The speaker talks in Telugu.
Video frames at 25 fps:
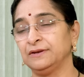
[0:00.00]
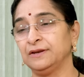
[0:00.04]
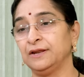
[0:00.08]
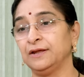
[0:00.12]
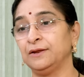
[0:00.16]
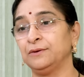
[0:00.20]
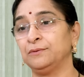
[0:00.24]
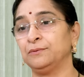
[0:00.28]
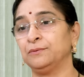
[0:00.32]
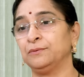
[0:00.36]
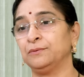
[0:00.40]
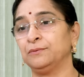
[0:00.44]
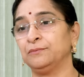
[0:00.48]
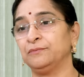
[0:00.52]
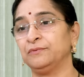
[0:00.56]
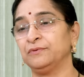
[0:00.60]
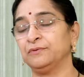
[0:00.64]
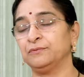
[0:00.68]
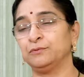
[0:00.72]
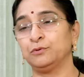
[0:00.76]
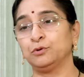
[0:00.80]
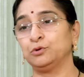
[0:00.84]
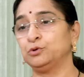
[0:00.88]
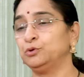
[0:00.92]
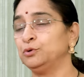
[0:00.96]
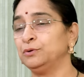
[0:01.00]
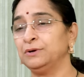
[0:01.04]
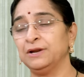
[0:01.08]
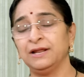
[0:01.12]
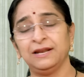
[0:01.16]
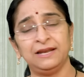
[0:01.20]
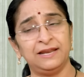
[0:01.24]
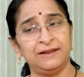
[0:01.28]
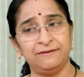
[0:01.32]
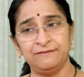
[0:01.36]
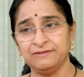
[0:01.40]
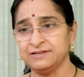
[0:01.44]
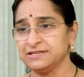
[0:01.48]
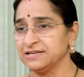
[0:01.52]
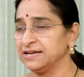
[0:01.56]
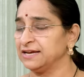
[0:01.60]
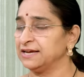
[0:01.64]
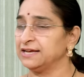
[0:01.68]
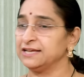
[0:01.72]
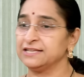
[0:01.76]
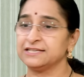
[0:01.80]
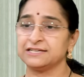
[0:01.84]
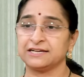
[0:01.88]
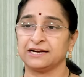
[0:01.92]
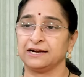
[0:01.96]
నేను వృద్ధుండని ఏమి
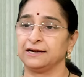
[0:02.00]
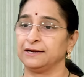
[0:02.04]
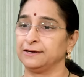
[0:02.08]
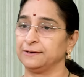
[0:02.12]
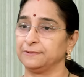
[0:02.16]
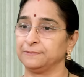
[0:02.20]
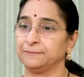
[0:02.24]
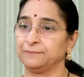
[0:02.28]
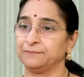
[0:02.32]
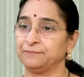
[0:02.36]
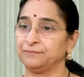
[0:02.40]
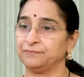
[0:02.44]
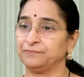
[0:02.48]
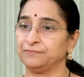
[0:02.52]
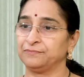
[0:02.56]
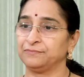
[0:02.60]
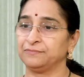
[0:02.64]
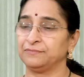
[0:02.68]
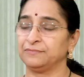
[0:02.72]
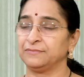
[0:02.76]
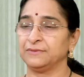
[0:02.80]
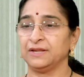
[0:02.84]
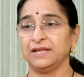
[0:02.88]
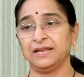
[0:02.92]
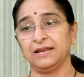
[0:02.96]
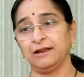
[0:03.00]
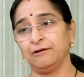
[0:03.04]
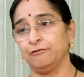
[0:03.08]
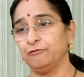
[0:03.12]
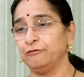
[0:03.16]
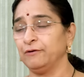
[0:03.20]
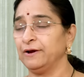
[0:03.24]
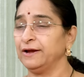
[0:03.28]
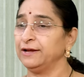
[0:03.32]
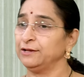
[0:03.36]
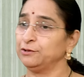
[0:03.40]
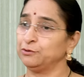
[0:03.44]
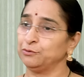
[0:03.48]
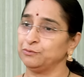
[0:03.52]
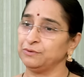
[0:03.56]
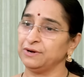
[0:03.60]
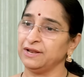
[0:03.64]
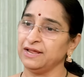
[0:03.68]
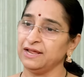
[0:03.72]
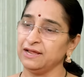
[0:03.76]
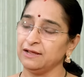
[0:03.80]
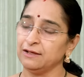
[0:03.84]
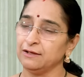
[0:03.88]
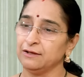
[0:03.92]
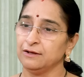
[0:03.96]
శంకించకండి నేను
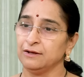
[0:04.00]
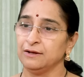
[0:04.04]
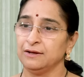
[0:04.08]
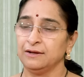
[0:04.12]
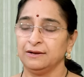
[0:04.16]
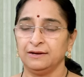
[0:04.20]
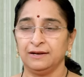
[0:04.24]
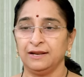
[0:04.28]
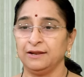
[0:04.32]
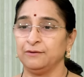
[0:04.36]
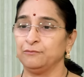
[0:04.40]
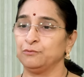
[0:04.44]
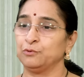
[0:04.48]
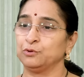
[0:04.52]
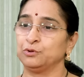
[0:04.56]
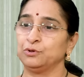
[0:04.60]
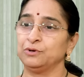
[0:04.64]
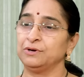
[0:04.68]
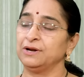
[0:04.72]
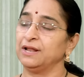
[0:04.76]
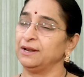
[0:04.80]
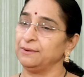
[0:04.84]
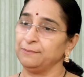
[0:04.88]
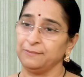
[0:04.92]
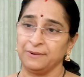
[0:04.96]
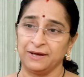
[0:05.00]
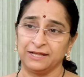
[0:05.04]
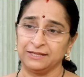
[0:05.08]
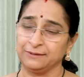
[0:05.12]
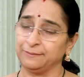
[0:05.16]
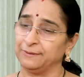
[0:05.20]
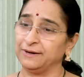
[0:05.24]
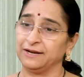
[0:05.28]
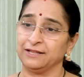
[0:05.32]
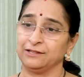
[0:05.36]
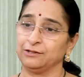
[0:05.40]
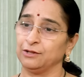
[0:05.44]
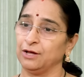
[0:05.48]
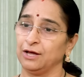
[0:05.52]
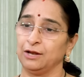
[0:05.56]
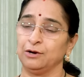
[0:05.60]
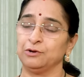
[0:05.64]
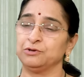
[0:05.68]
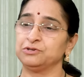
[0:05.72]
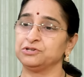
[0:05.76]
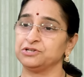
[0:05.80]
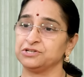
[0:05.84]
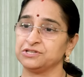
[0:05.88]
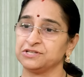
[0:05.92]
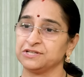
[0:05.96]
అవివాహితుండే నేను వృద్ధుండని బాధపడద్దు
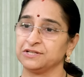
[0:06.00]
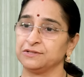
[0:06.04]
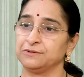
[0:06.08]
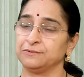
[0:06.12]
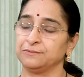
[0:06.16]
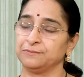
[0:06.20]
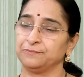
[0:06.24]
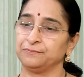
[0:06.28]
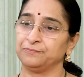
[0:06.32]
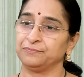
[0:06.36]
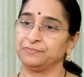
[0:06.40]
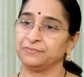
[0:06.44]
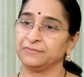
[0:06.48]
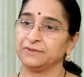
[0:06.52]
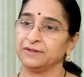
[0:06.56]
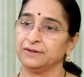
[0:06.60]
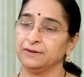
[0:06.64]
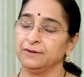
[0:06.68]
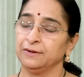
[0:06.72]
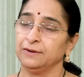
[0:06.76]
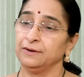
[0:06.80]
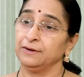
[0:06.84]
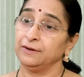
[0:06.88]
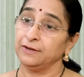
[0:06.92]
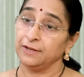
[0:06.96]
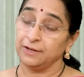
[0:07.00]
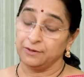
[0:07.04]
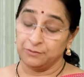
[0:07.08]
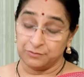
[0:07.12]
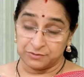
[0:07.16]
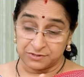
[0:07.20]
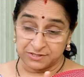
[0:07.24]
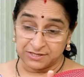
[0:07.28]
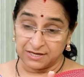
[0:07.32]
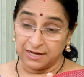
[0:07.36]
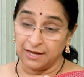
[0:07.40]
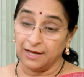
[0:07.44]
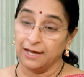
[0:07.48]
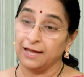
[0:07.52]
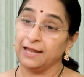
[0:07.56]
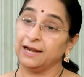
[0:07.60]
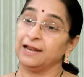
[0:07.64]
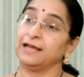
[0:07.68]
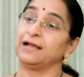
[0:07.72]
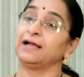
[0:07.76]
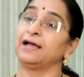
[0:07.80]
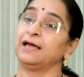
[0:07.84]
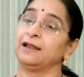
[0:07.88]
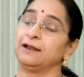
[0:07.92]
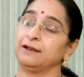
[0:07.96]
ఆలోచించద్దు నేను
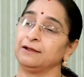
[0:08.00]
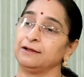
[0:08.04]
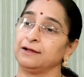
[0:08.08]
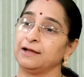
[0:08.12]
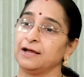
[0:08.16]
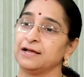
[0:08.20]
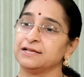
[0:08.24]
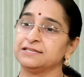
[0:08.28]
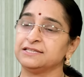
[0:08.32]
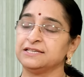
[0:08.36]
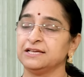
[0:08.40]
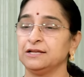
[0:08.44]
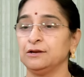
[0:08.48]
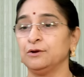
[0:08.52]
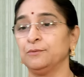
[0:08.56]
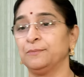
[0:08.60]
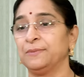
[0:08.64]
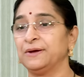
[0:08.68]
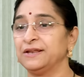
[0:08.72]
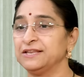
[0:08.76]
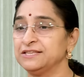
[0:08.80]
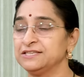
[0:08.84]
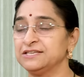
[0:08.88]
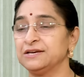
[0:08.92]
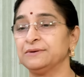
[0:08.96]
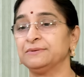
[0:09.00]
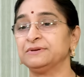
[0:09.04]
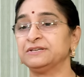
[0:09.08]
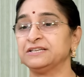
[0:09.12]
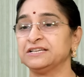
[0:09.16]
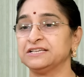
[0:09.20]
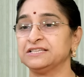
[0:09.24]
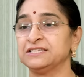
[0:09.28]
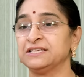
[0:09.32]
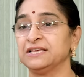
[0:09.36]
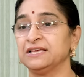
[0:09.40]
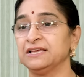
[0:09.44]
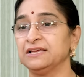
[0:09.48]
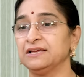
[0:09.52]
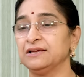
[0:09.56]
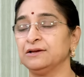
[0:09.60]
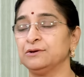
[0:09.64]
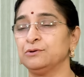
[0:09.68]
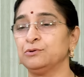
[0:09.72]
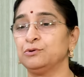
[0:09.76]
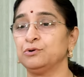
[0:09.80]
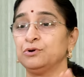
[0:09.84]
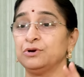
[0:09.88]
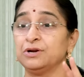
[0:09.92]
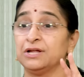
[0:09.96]
చాలా కాలం కాశీలో పరిశ్రమ చేసి
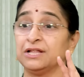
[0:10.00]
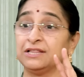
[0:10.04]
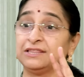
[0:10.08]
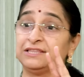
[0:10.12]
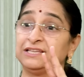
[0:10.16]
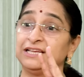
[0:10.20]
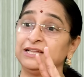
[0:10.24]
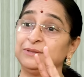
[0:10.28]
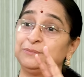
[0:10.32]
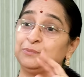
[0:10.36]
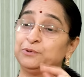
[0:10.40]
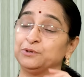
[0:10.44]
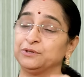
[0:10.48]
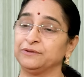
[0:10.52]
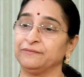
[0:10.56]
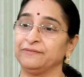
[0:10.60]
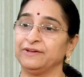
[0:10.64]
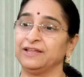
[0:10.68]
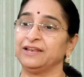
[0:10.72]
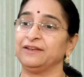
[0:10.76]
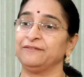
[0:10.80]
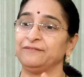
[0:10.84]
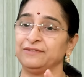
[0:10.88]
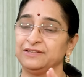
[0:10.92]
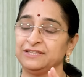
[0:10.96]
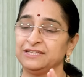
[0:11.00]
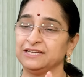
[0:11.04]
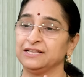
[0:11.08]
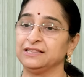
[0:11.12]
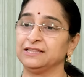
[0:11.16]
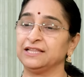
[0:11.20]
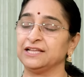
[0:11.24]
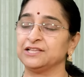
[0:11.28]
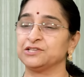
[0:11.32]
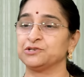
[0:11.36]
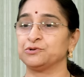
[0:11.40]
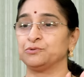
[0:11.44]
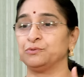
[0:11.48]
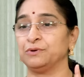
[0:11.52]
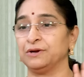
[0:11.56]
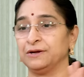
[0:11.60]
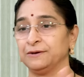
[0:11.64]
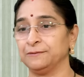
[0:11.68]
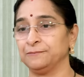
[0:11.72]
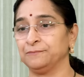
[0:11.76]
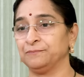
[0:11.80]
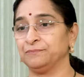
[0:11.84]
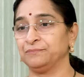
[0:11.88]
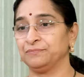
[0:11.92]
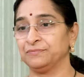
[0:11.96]
రెండు అత్యద్భుతమైన విద్యలు తెచ్చుకున్నాను
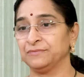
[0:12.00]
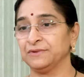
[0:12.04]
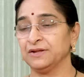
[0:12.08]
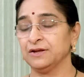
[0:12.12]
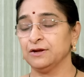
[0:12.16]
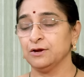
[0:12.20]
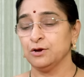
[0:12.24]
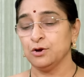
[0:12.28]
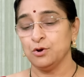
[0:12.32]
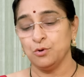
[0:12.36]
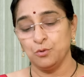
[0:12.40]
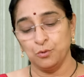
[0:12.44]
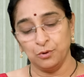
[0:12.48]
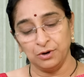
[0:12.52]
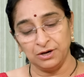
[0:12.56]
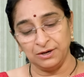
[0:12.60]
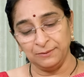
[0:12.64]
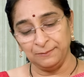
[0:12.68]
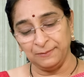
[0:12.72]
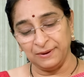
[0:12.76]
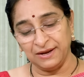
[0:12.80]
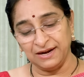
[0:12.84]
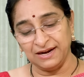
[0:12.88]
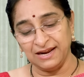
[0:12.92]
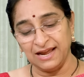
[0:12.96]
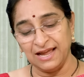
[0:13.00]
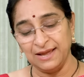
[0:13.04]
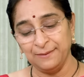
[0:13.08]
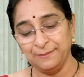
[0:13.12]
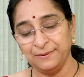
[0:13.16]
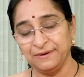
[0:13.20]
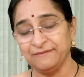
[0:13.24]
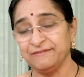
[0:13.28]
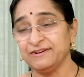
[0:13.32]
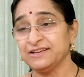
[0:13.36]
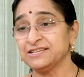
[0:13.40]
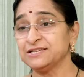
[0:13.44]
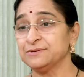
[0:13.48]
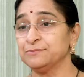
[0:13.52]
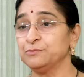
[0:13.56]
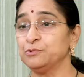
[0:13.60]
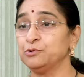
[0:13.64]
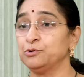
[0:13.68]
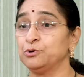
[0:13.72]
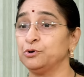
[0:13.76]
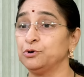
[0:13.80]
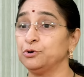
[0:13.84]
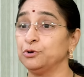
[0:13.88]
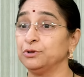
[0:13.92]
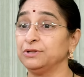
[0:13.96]
ఒకటి పరకాయ ప్రవేశము
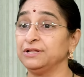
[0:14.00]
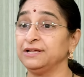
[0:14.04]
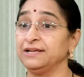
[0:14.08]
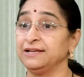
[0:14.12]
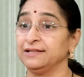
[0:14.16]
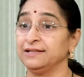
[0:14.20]
రెండోది